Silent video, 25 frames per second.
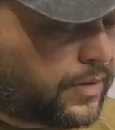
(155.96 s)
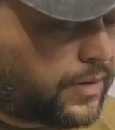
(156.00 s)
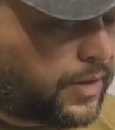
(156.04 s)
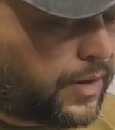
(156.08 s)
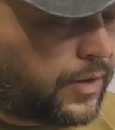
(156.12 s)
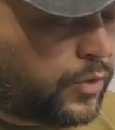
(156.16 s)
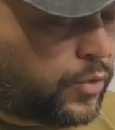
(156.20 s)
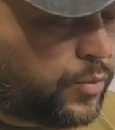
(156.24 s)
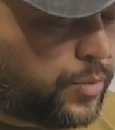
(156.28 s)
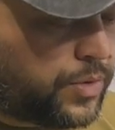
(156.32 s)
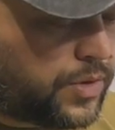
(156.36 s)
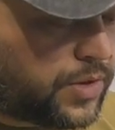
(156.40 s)

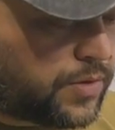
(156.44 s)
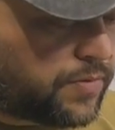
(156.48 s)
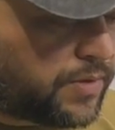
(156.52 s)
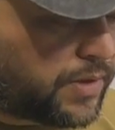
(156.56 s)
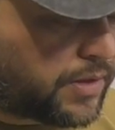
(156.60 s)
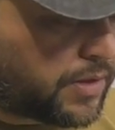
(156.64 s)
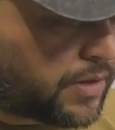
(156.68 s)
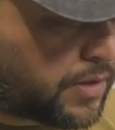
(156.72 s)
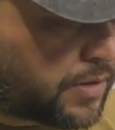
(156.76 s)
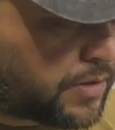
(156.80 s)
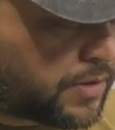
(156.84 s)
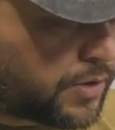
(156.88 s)
алюминиевая
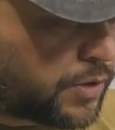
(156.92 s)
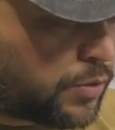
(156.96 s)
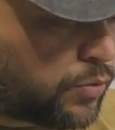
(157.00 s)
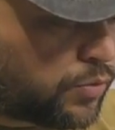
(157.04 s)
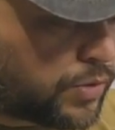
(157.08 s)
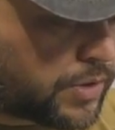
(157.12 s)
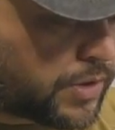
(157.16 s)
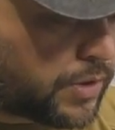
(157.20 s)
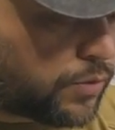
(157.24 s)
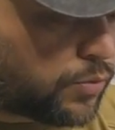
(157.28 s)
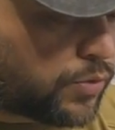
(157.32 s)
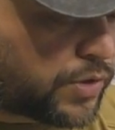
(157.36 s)
эта
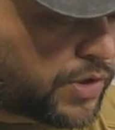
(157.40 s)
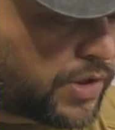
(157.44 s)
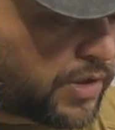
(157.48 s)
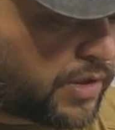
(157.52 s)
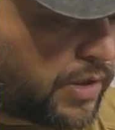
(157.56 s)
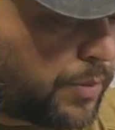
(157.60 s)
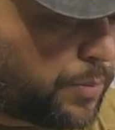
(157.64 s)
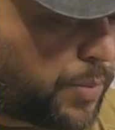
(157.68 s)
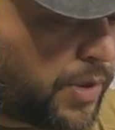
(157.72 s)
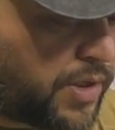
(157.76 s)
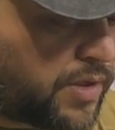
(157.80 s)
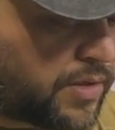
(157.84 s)
конструкция, тоже
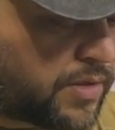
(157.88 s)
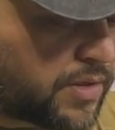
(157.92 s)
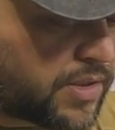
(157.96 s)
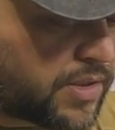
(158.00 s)
крепление